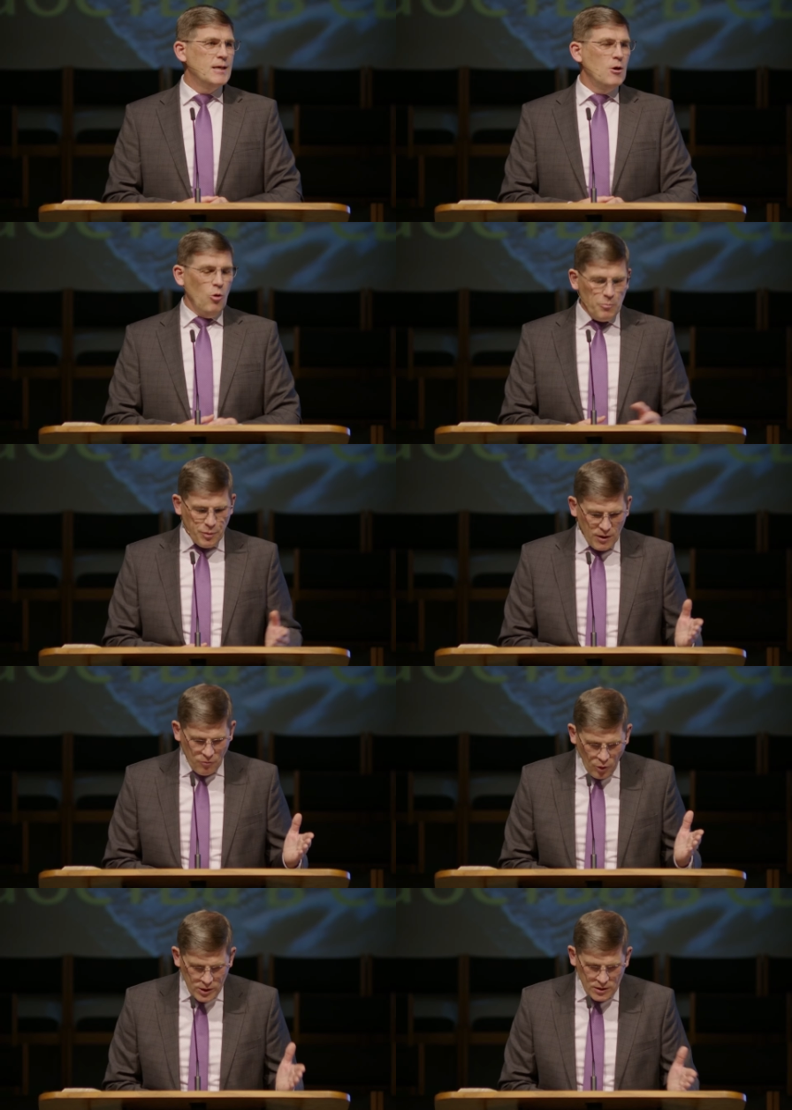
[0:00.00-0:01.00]
Он
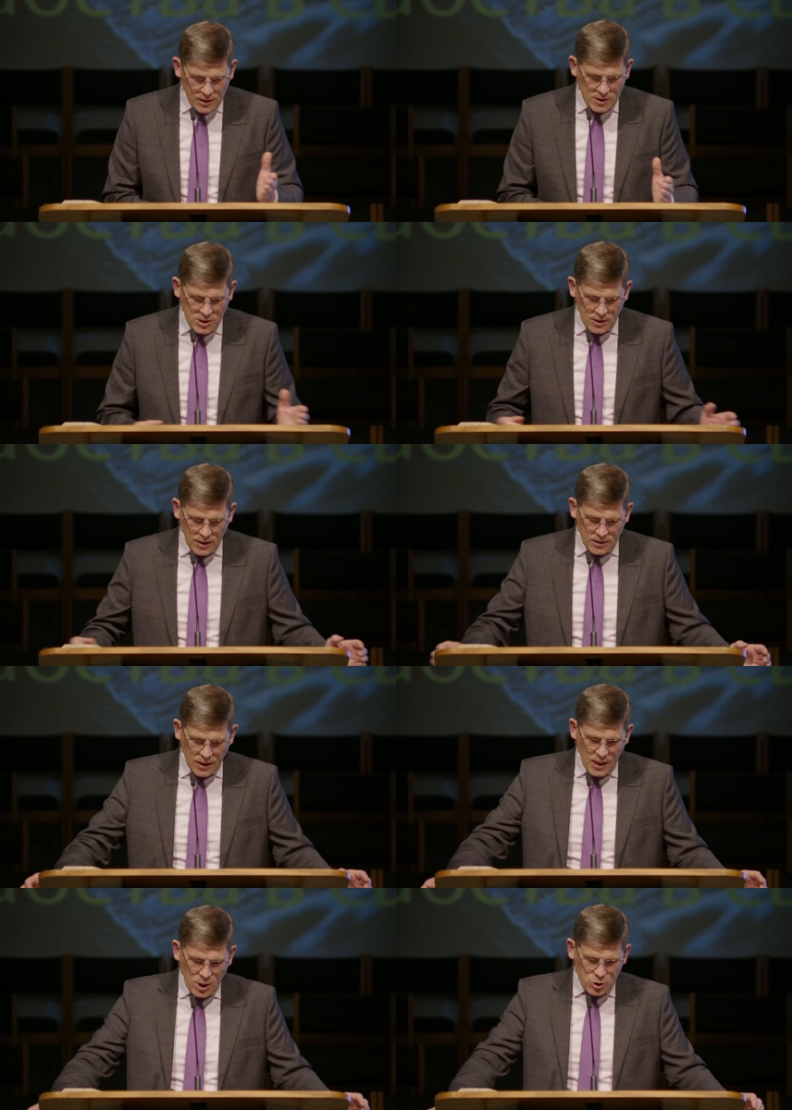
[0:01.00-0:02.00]
проводит нас
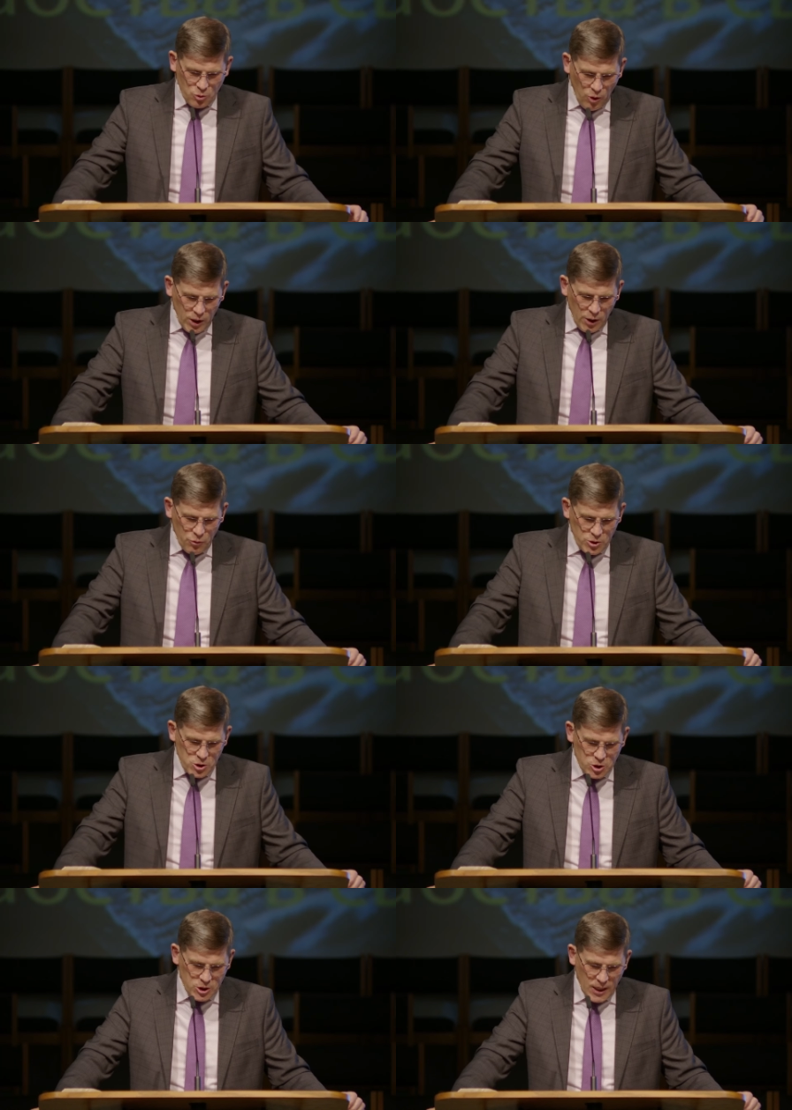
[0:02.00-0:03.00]
этой школой
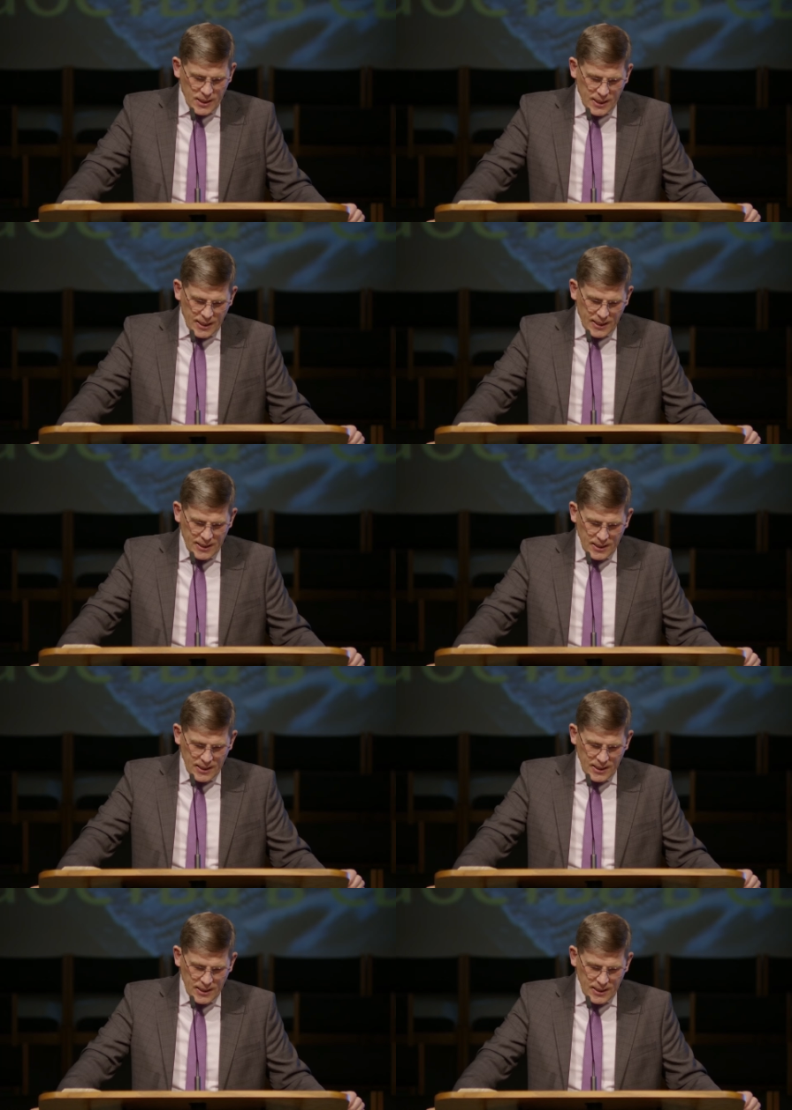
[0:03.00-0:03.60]
уничижения.